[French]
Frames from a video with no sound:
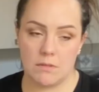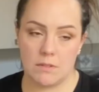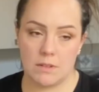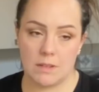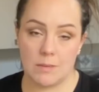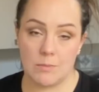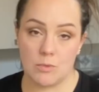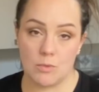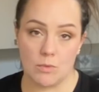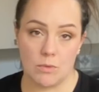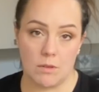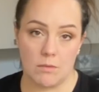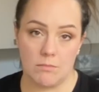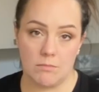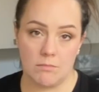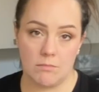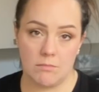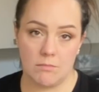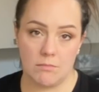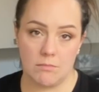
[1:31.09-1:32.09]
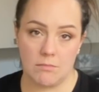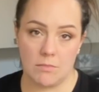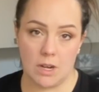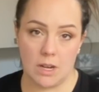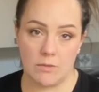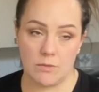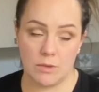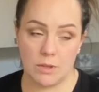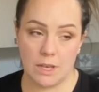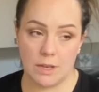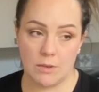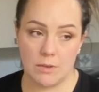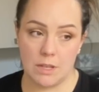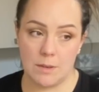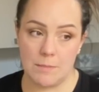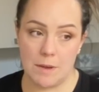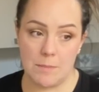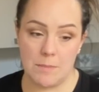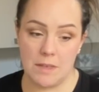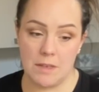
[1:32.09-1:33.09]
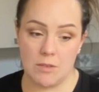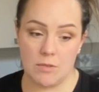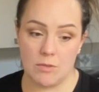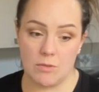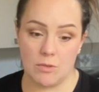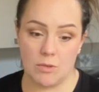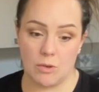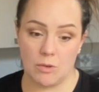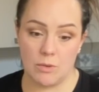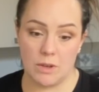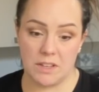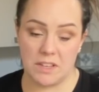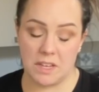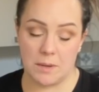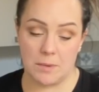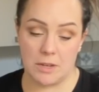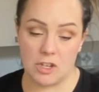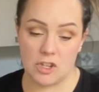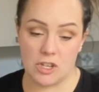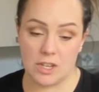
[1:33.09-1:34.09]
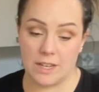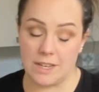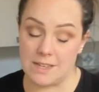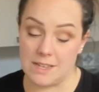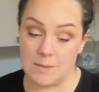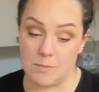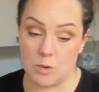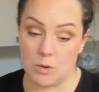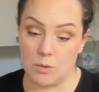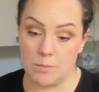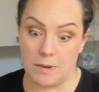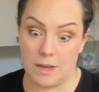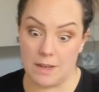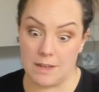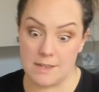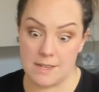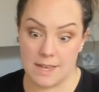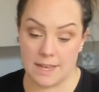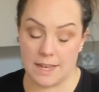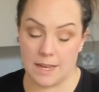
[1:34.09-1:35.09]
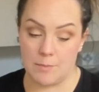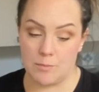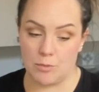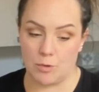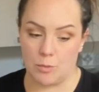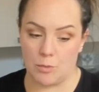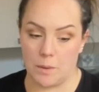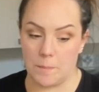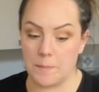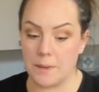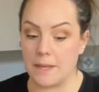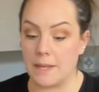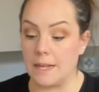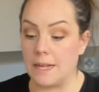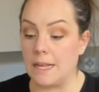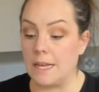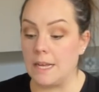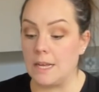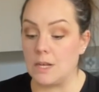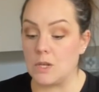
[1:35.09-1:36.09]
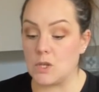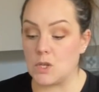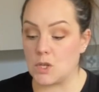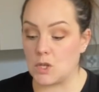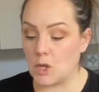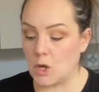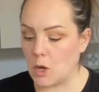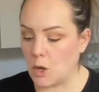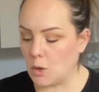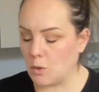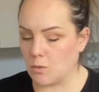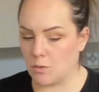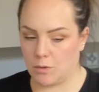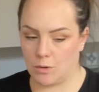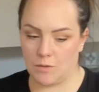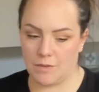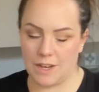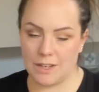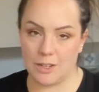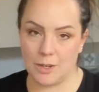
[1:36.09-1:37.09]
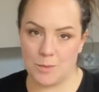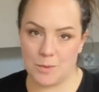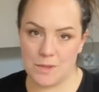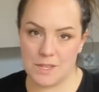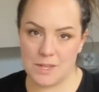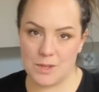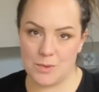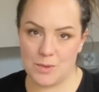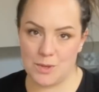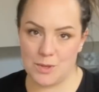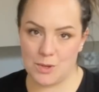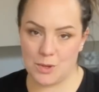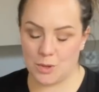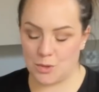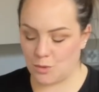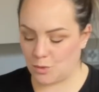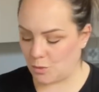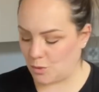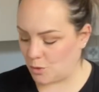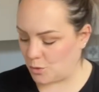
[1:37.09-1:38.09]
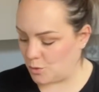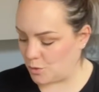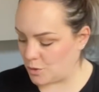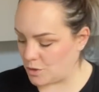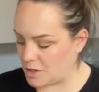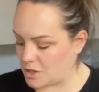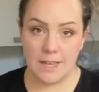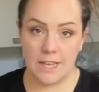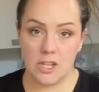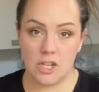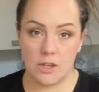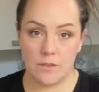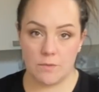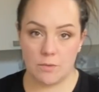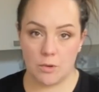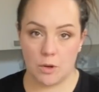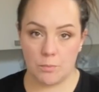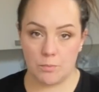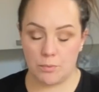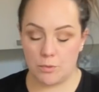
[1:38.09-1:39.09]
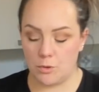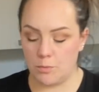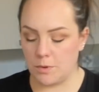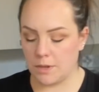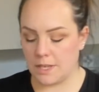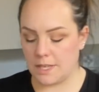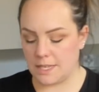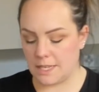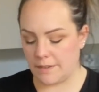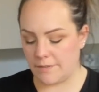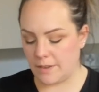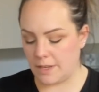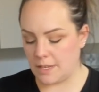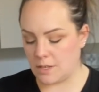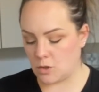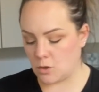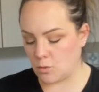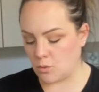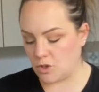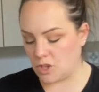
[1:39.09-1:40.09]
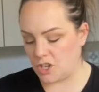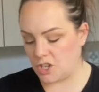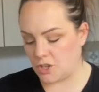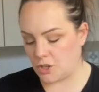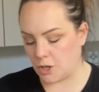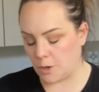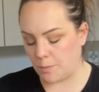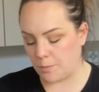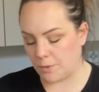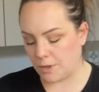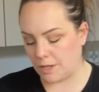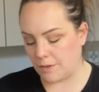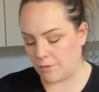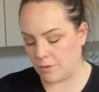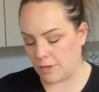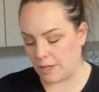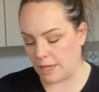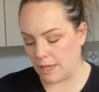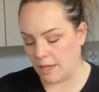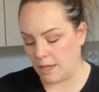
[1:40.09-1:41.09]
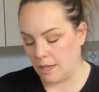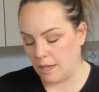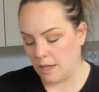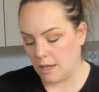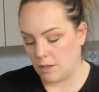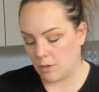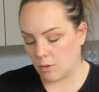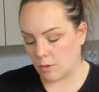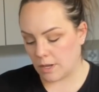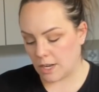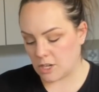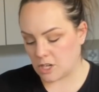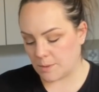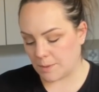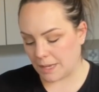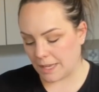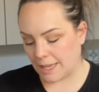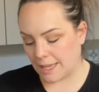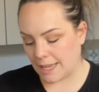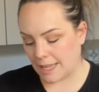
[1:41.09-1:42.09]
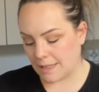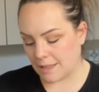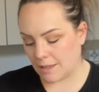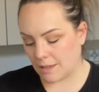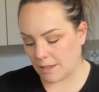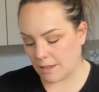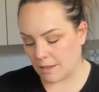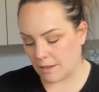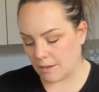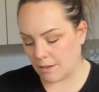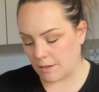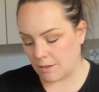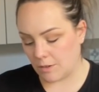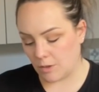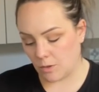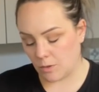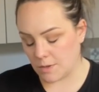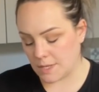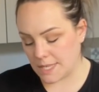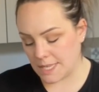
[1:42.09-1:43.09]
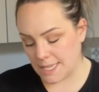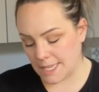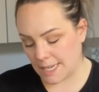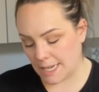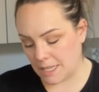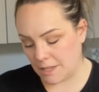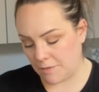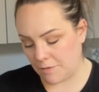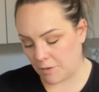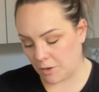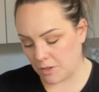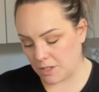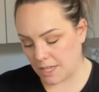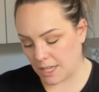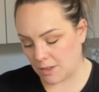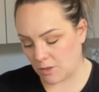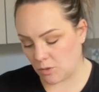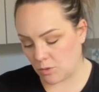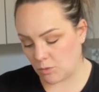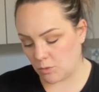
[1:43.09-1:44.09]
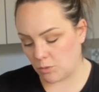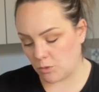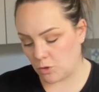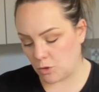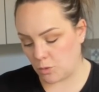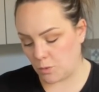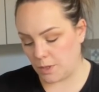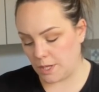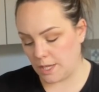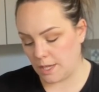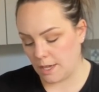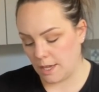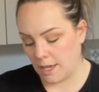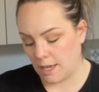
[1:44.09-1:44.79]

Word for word: ça me saoule. vu qu'il n'y a que des mamies euh, dans le intermarché quasiment, bah, ça grave pour moi. So, on va commencer de suite ce retour de course. Et j'ai vu en pub qu'ils avaient Sushi Shop qui venait. Donc là, j'ai pris 4, non, 6 California thon cuit,